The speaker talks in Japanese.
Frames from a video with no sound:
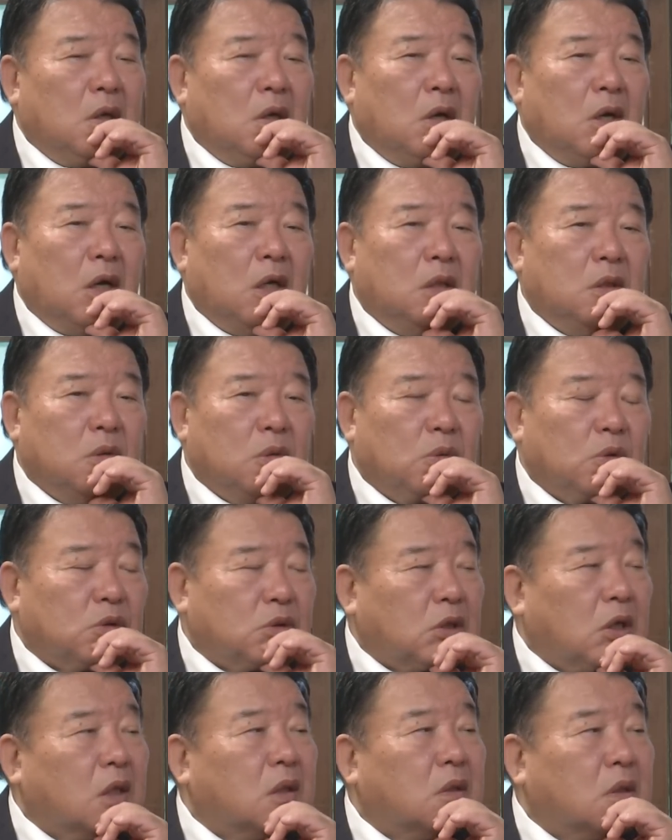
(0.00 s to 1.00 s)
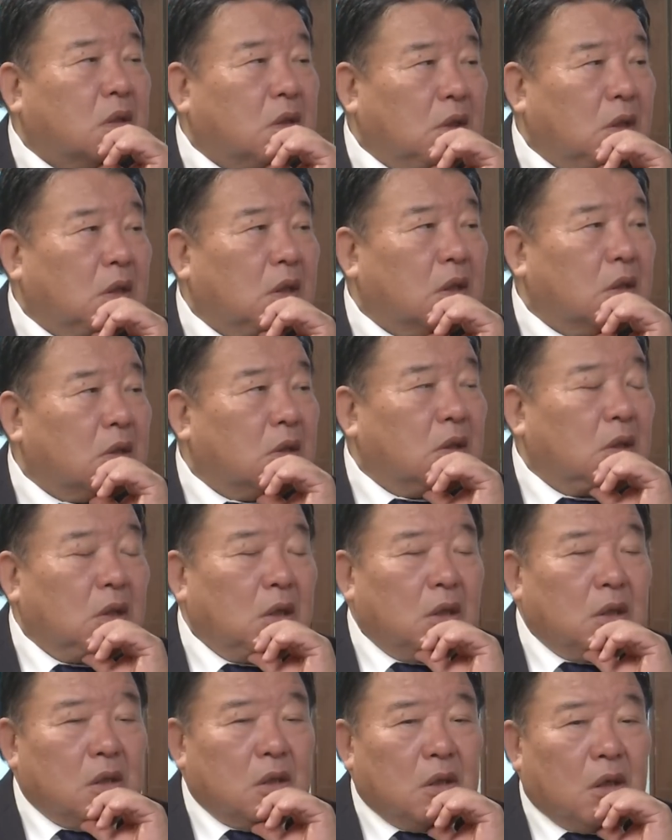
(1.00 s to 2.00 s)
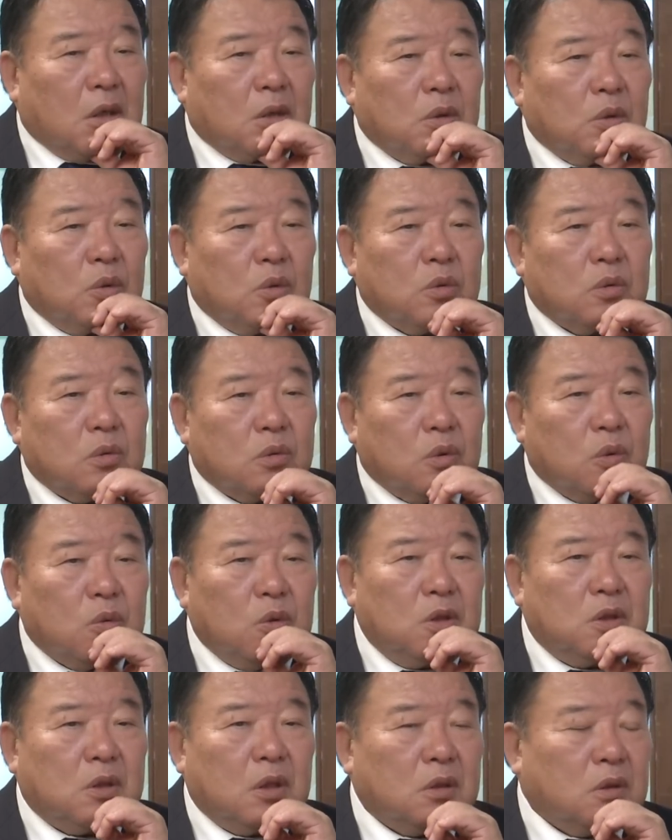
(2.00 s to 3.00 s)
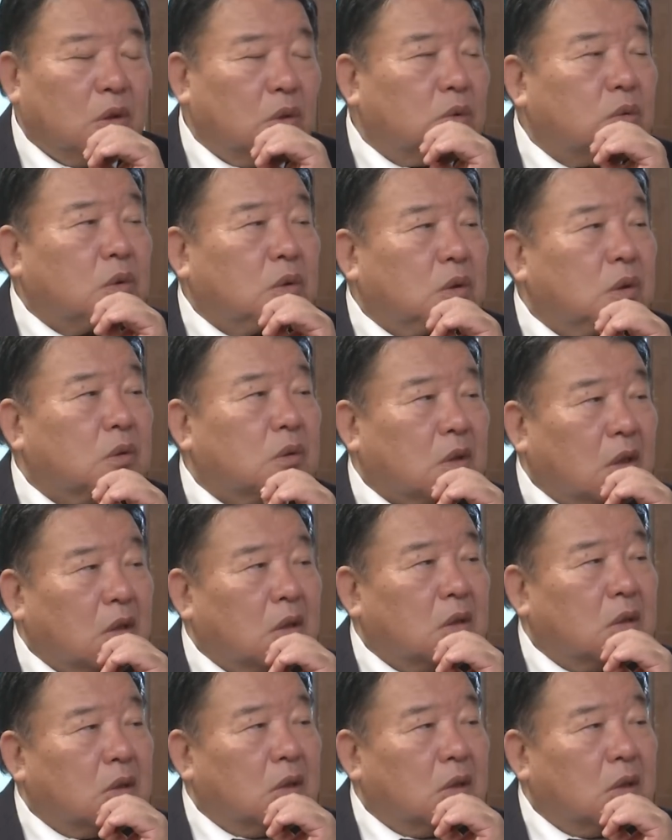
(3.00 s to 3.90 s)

アイヌを使ってあの独立させようっていうね、